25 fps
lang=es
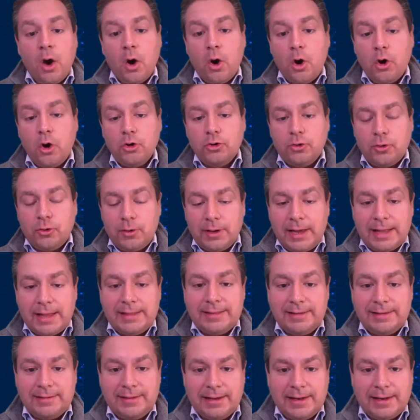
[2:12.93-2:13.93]

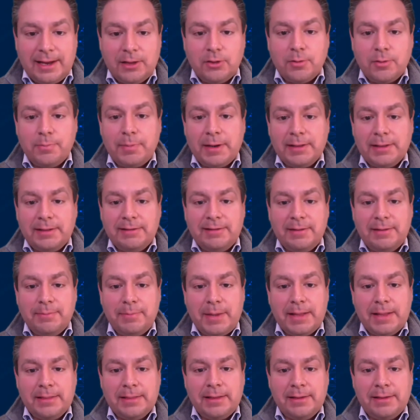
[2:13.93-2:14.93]
otorgantes de crédito
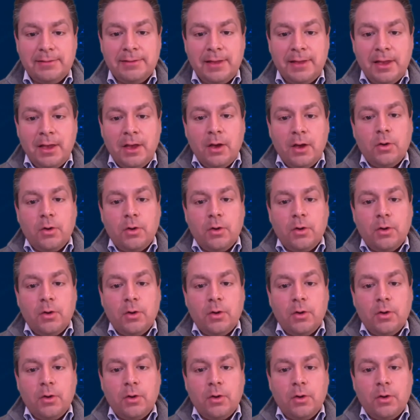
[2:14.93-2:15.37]
participantes